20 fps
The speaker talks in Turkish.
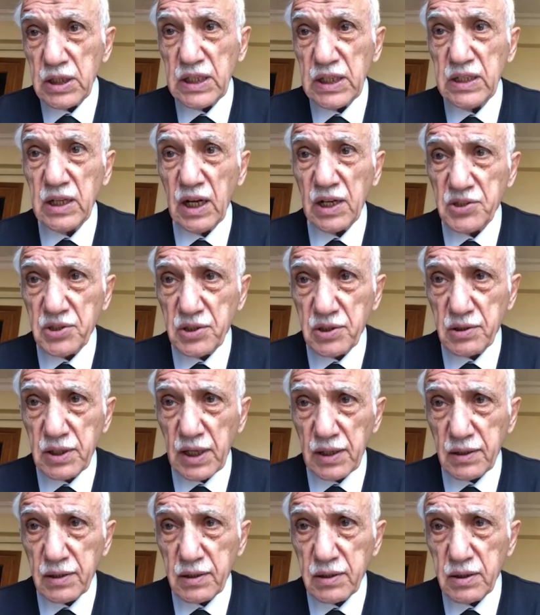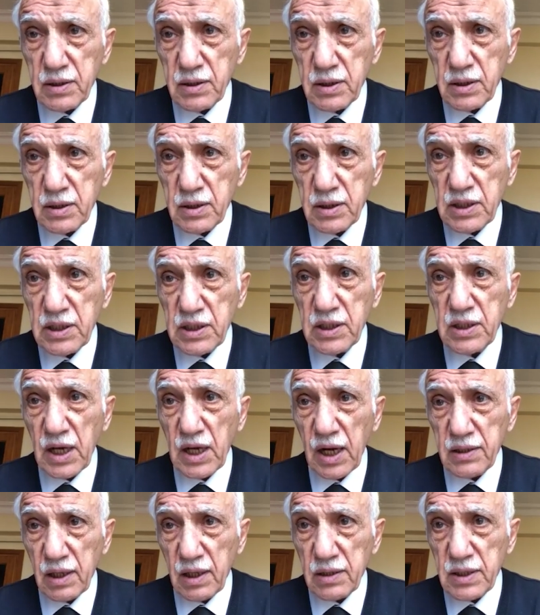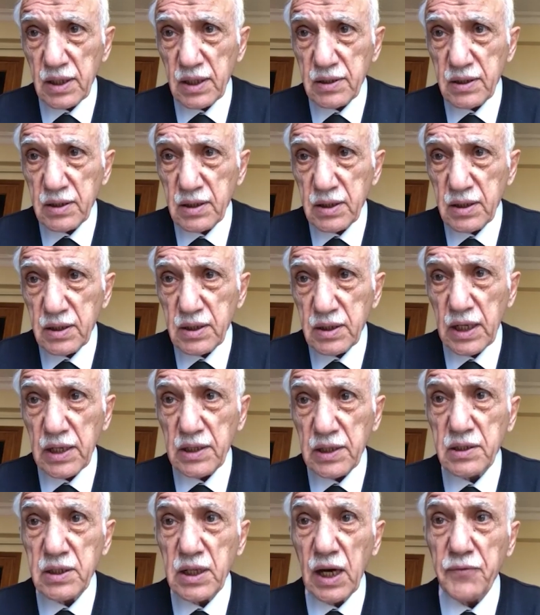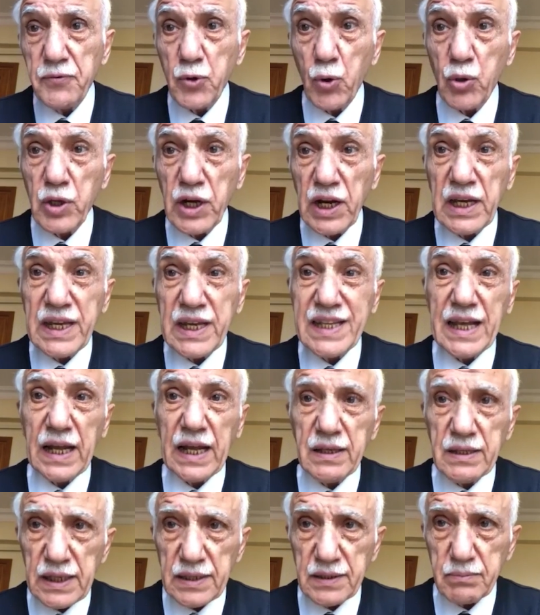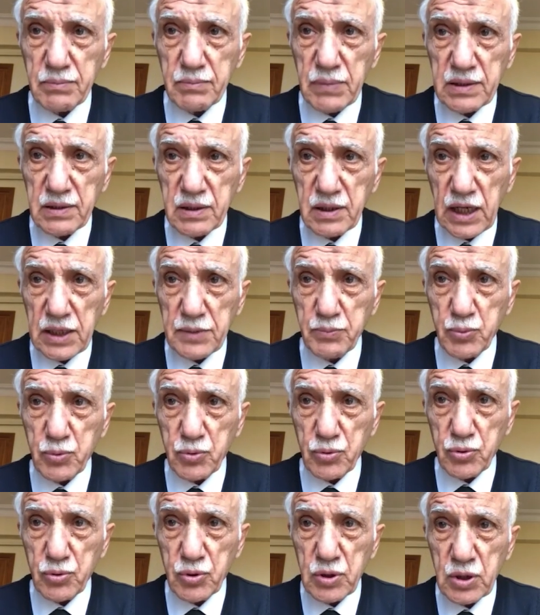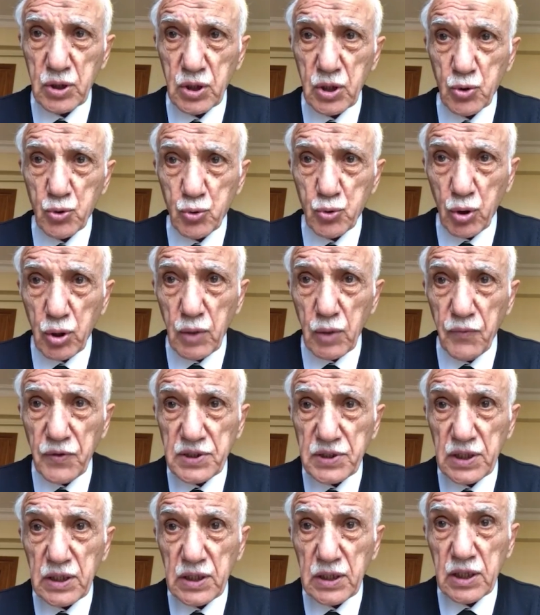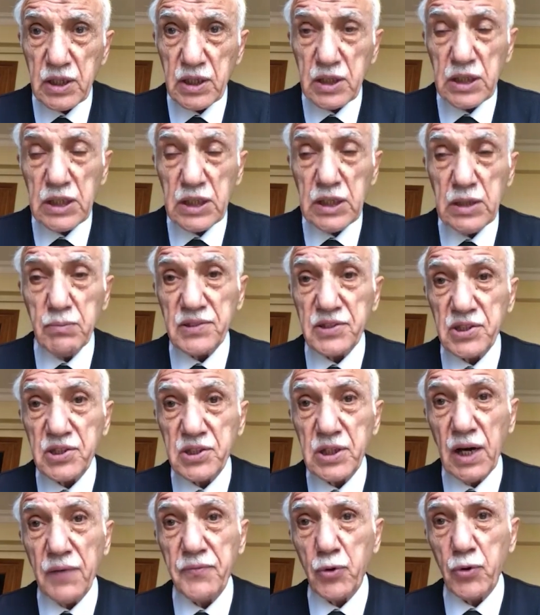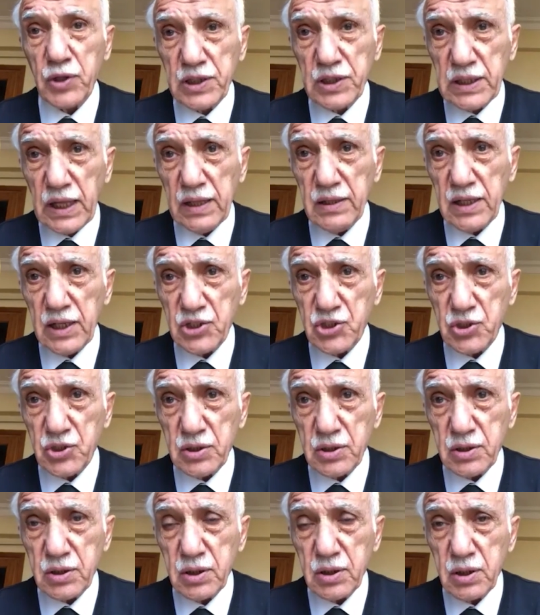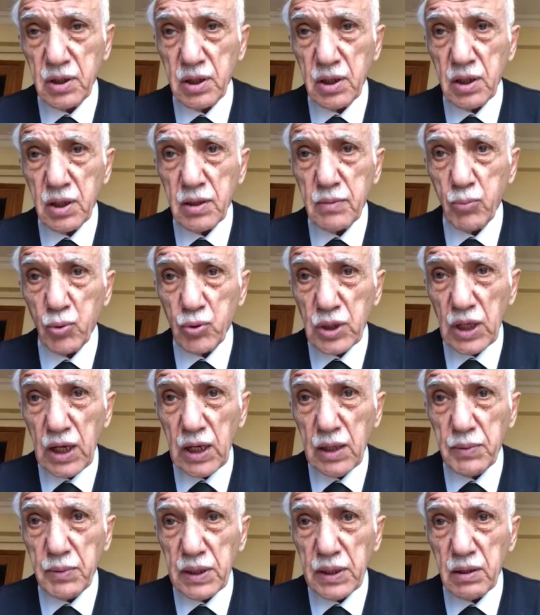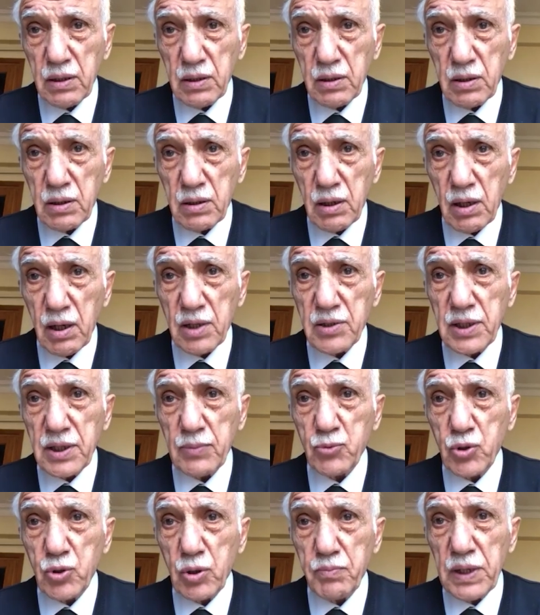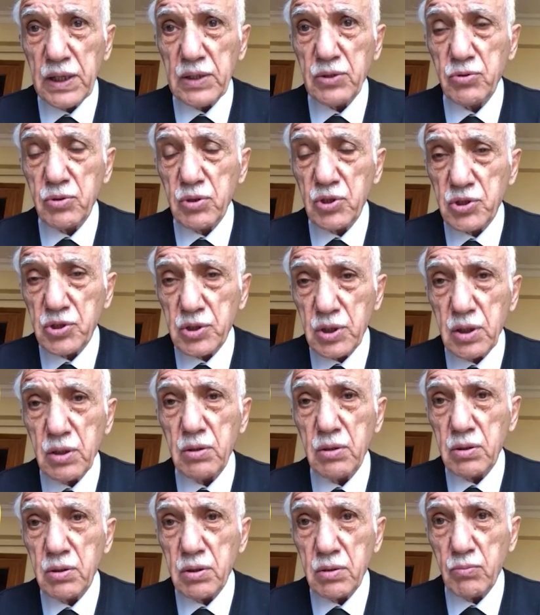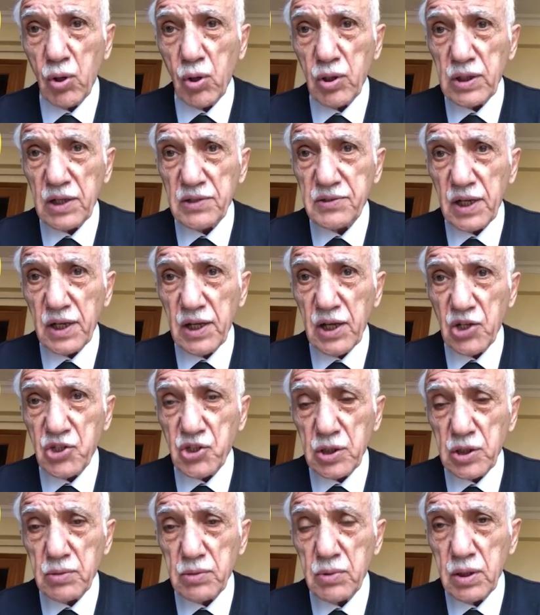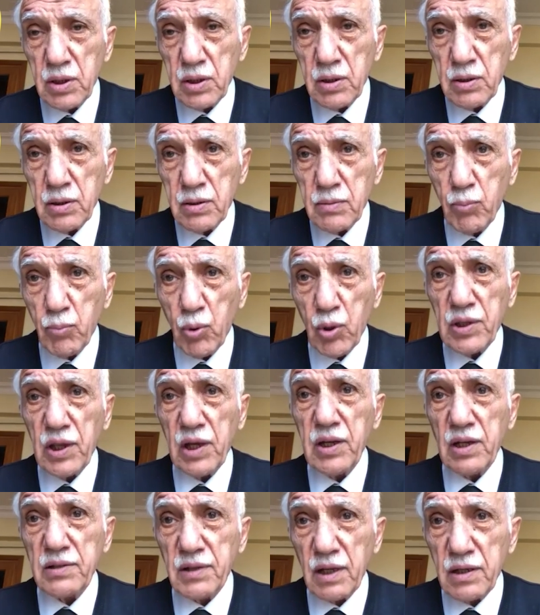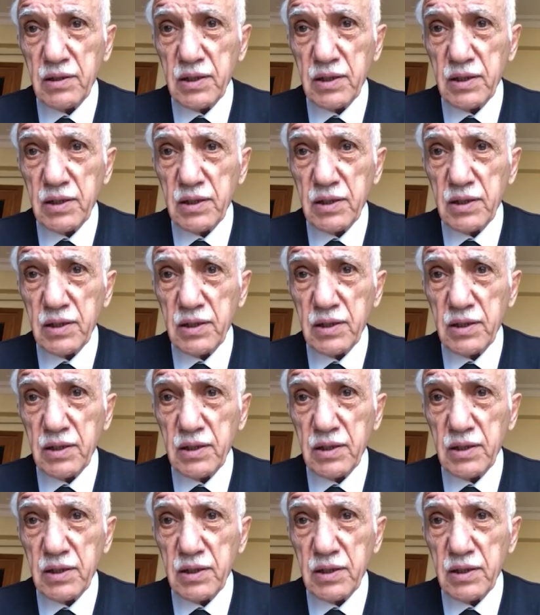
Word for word: İnançsızlar, inkar edenler. Yani kafir olarak gidenler. Bak dikkat buyur. Sonra mesela imansız kafir olarak gidenler içindir. Buna rağmen adam diyor ben diyor işte bu kadar sene yaşadım. Bu kadar yata,